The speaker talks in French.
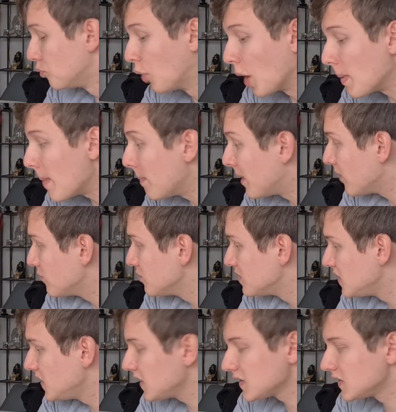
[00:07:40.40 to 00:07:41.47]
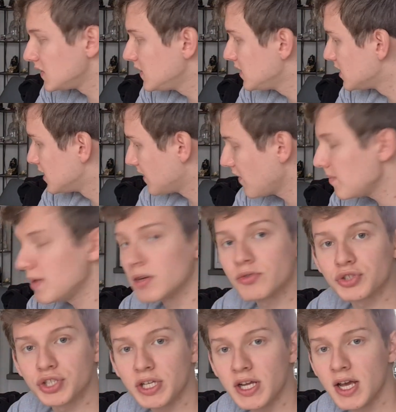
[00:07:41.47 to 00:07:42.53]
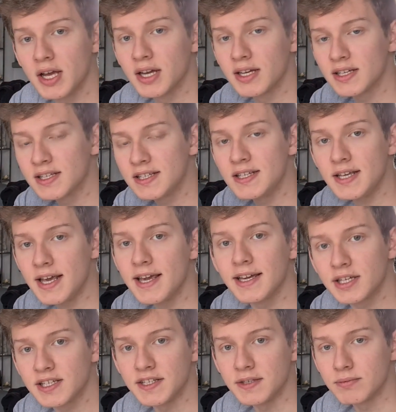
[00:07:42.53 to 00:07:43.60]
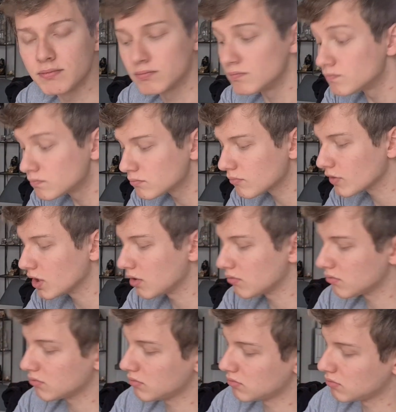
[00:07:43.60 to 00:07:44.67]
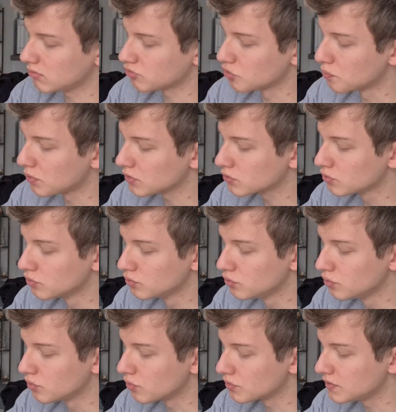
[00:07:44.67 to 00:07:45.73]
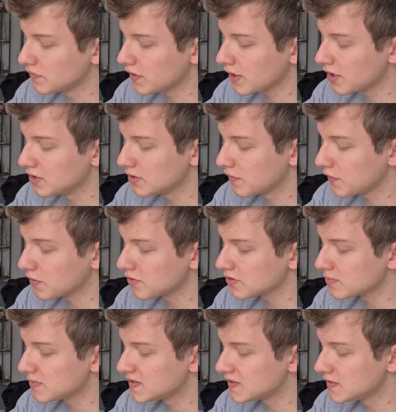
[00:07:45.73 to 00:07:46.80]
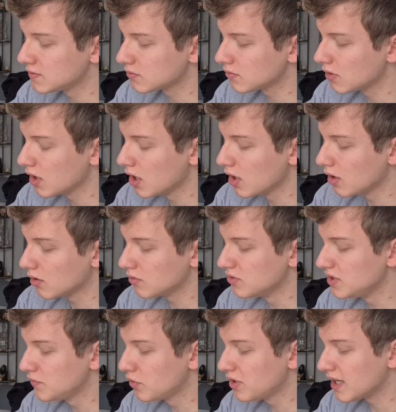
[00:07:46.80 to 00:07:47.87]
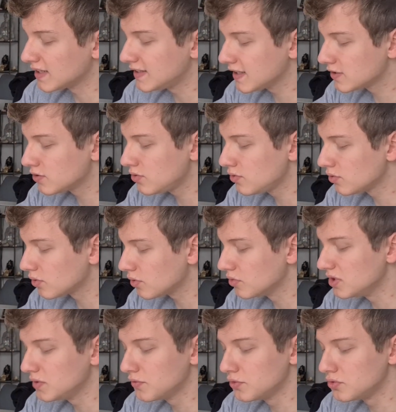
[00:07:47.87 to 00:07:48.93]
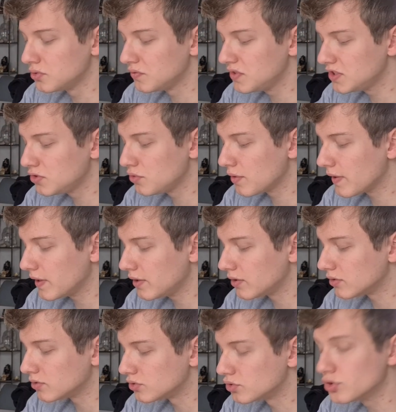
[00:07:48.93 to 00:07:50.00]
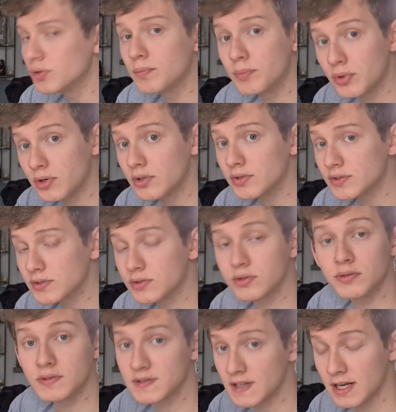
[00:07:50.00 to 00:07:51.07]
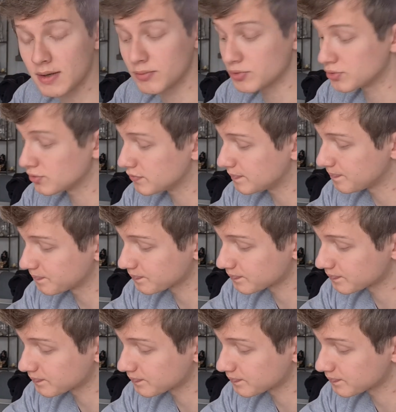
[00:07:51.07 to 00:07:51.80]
pourrais même pas vous dire si je les avais mélangés qui est qui. Hein. je pense qu'au goût, on y verra une différence, mais sinon, au niveau de la texture, au niveau du visuel, je pense que c'est la même chose.